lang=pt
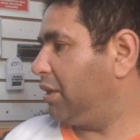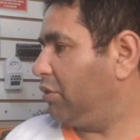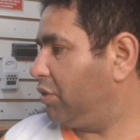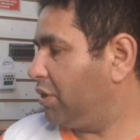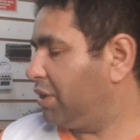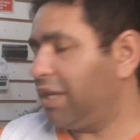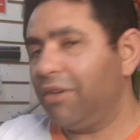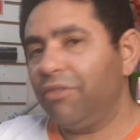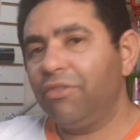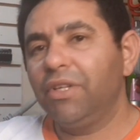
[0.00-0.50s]
Então
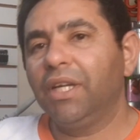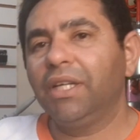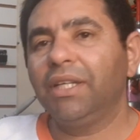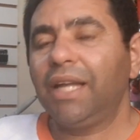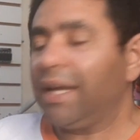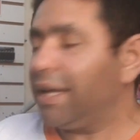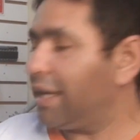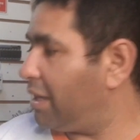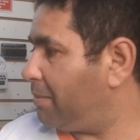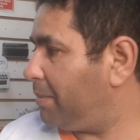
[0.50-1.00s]
vou estar tá
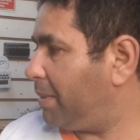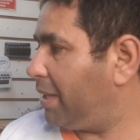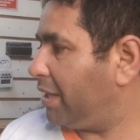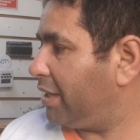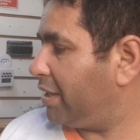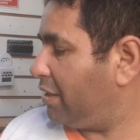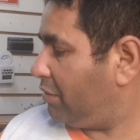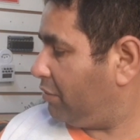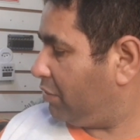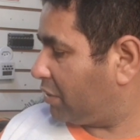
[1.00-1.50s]
virando a
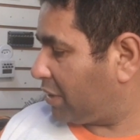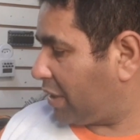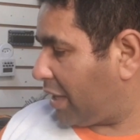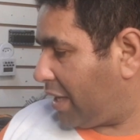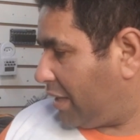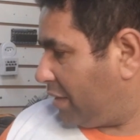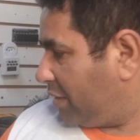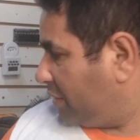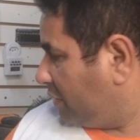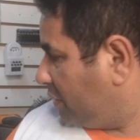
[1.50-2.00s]
câmera aqui, vou
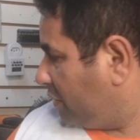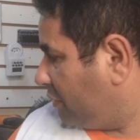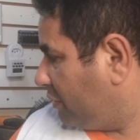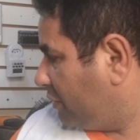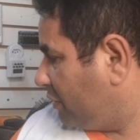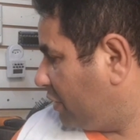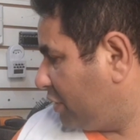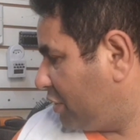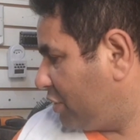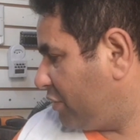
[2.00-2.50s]
estar, tá,
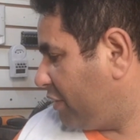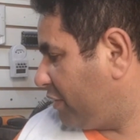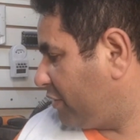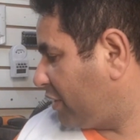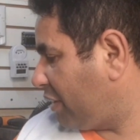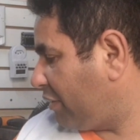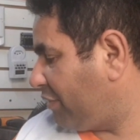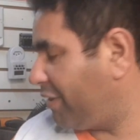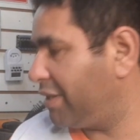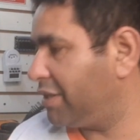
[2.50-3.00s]
a gente vai
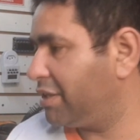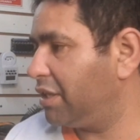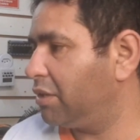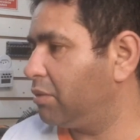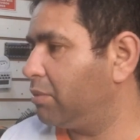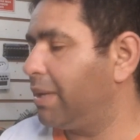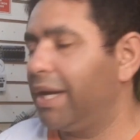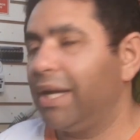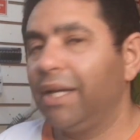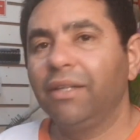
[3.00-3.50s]
estar tá
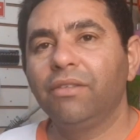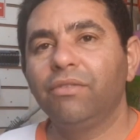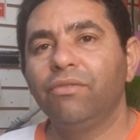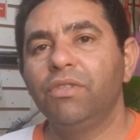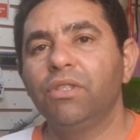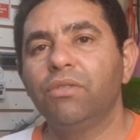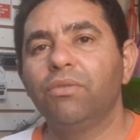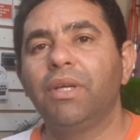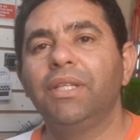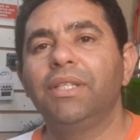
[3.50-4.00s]
fazendo uma
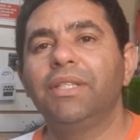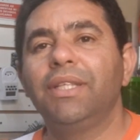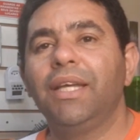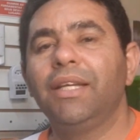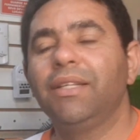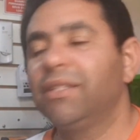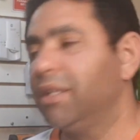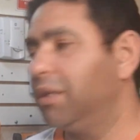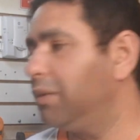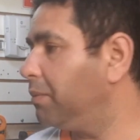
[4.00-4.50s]

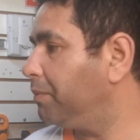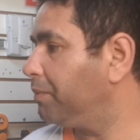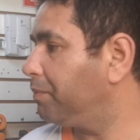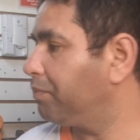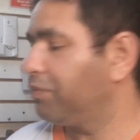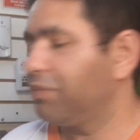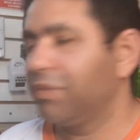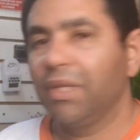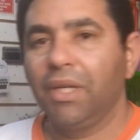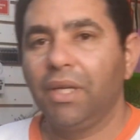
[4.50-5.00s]
visualização,
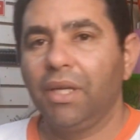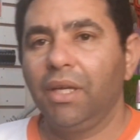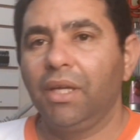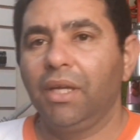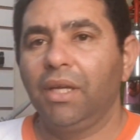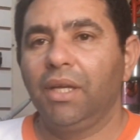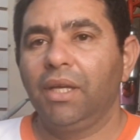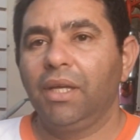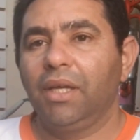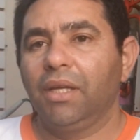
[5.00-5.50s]

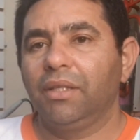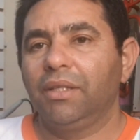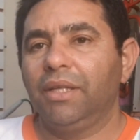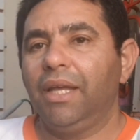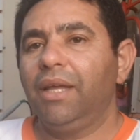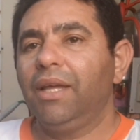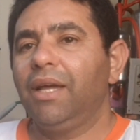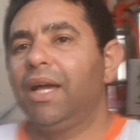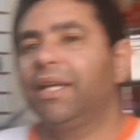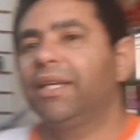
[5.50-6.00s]

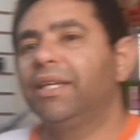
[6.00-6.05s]
né?